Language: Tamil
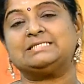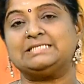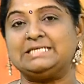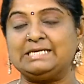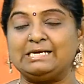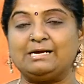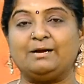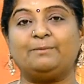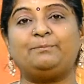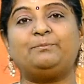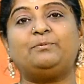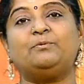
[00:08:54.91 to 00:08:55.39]

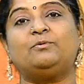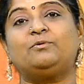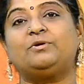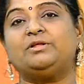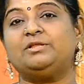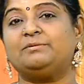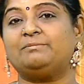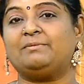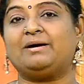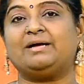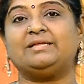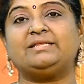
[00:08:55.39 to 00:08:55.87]
சிங்கப்பூர்
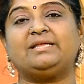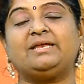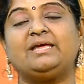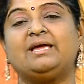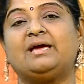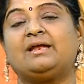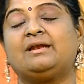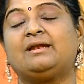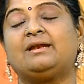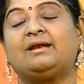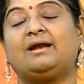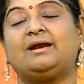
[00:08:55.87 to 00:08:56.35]
இது
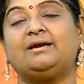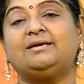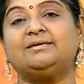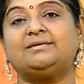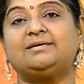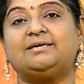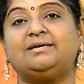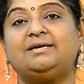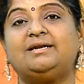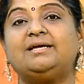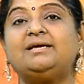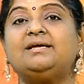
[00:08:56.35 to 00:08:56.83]
மாதிரியான
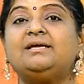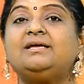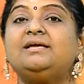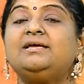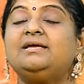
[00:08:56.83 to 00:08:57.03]
நாடுகளில்